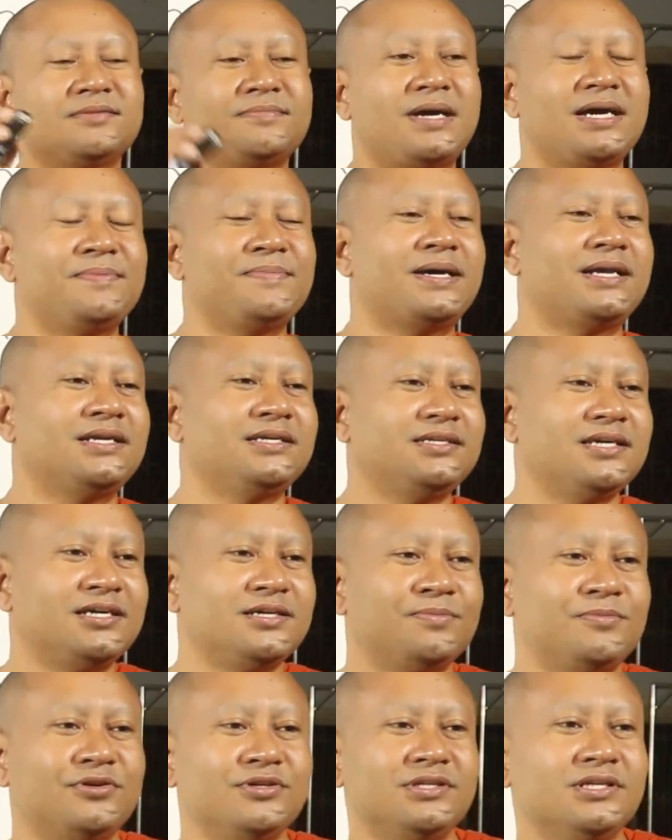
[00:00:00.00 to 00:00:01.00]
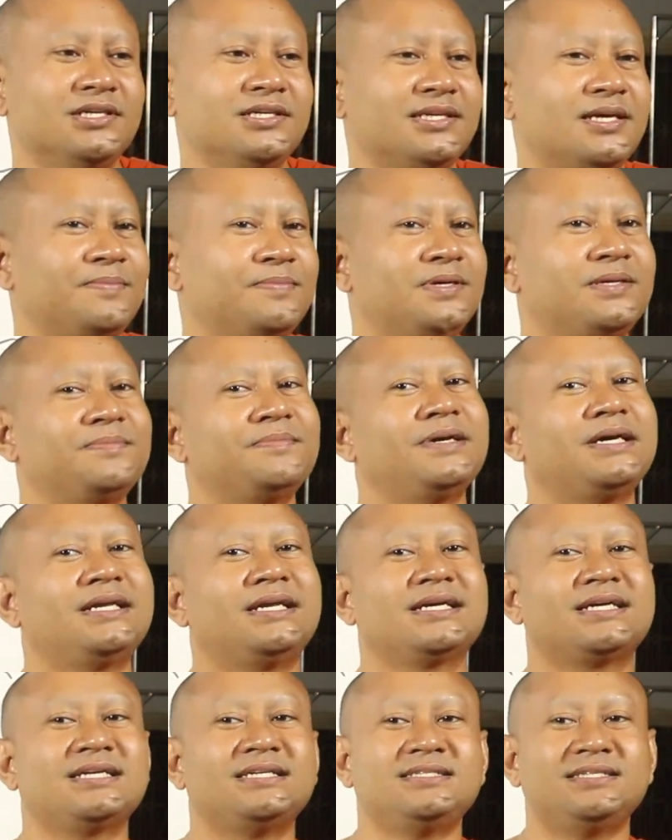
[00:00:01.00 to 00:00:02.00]
bác mà nó dê cho môi dương ta bên mình
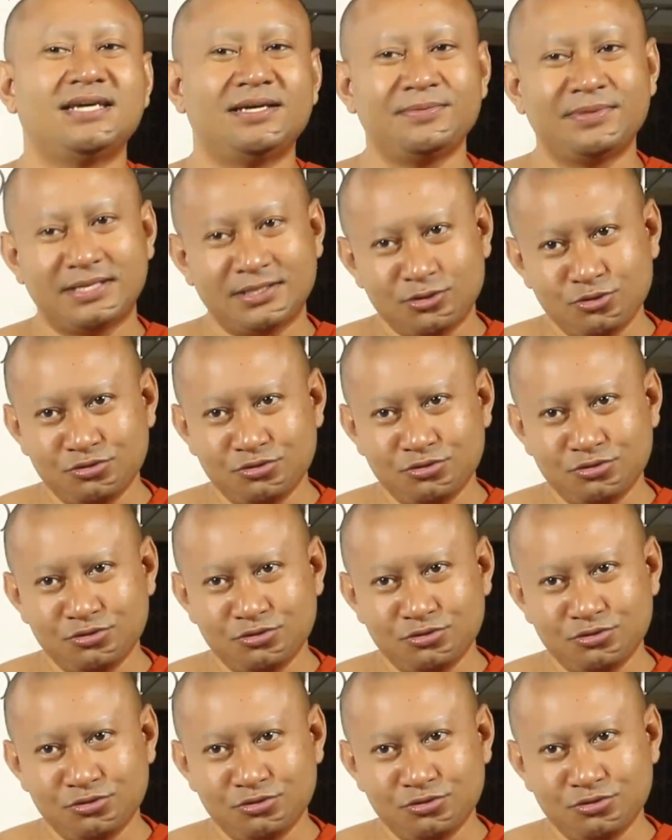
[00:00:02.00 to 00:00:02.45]
nó kì dê mà